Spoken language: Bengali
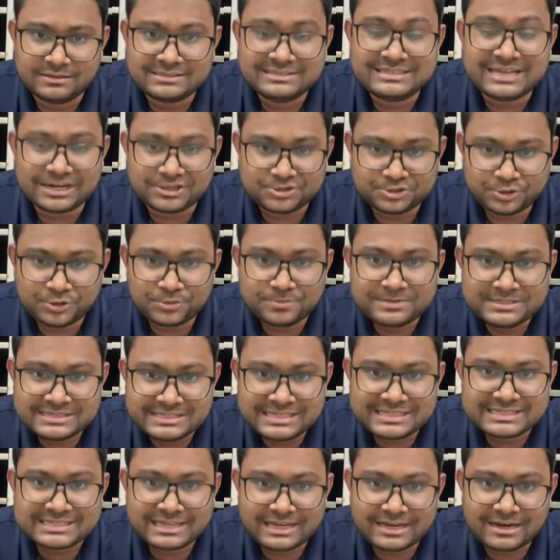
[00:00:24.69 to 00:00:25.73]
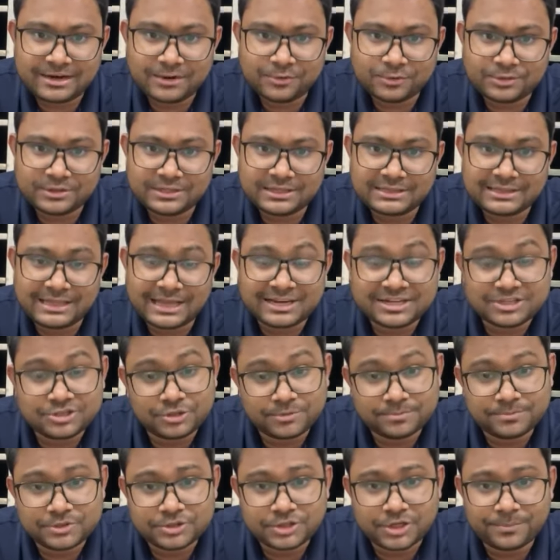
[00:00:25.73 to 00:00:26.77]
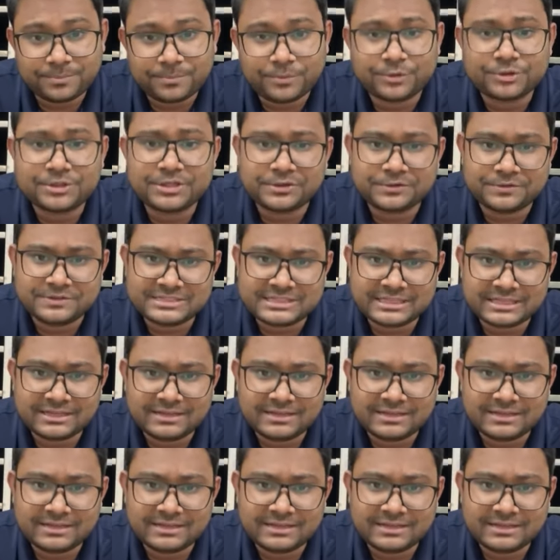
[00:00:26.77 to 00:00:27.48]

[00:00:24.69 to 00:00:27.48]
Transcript: যার জন্য বিশেষ ক্যাডার হতে তার এসব বিষয় পড়তে হয়েছে